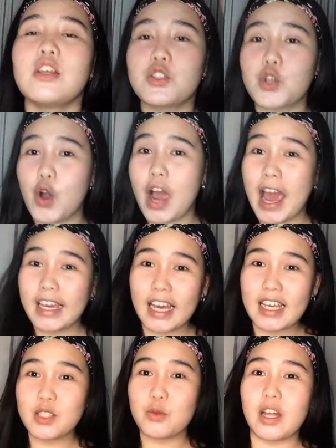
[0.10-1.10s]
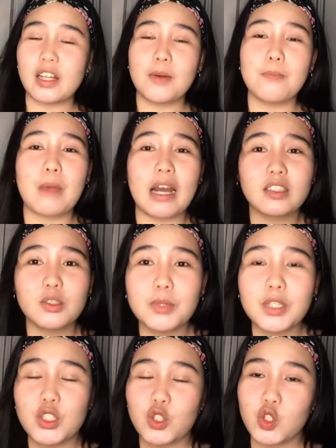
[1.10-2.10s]
So, hi guys! Welcome back to
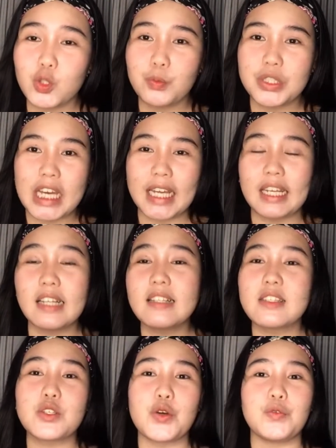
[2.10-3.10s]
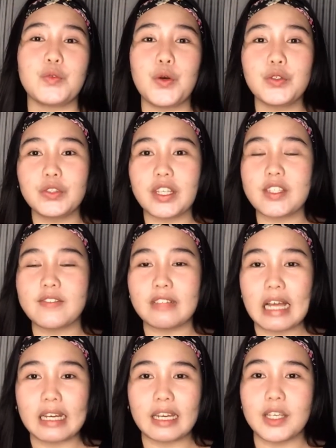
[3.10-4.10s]
my YouTube channel. So, for today's
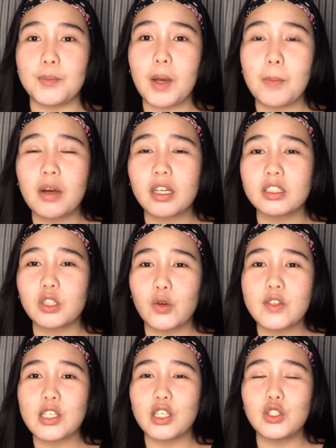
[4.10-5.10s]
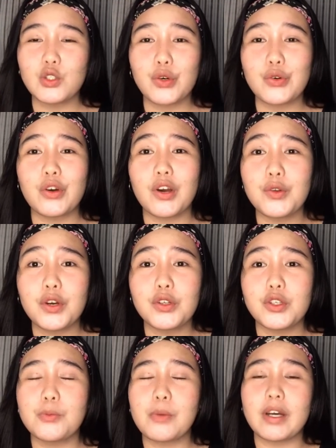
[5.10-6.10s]
vlog, ay ipapakita ko sa inyo kung ano-ano
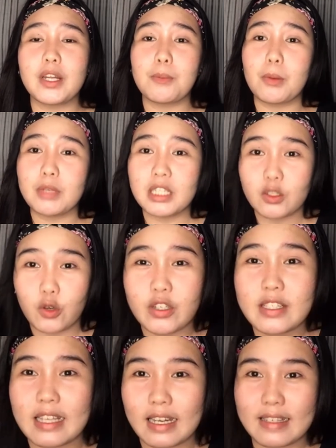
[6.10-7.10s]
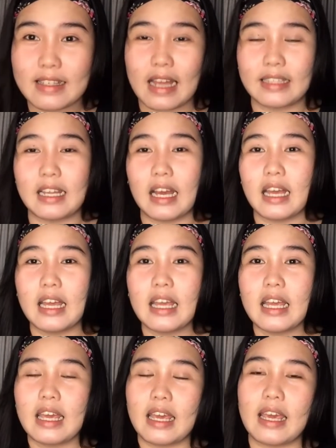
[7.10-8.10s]
yung mga napamili ko sa Lazada.
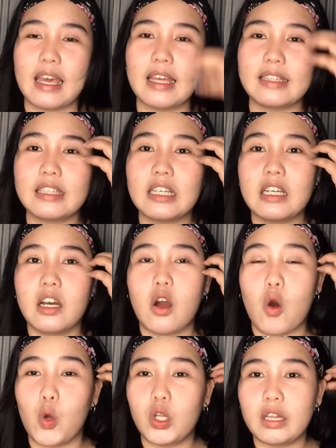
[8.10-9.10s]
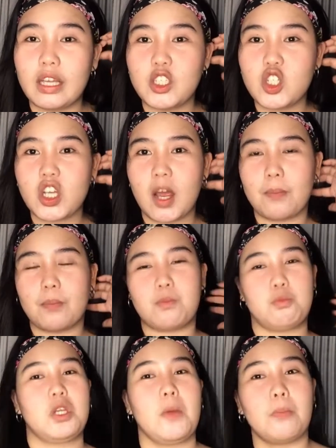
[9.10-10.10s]
And, online shop.
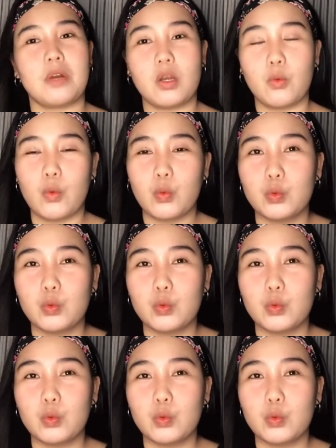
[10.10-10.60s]
Siyempre,